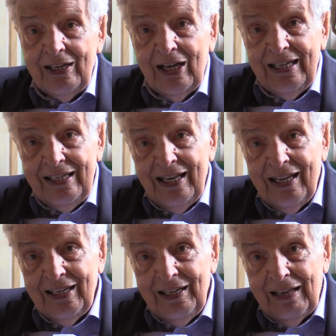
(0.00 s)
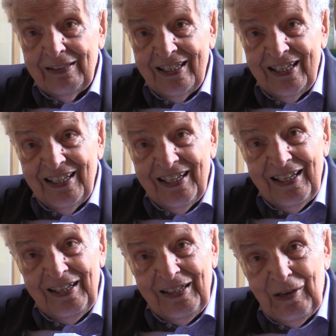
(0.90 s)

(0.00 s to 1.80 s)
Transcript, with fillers: il, il, eh,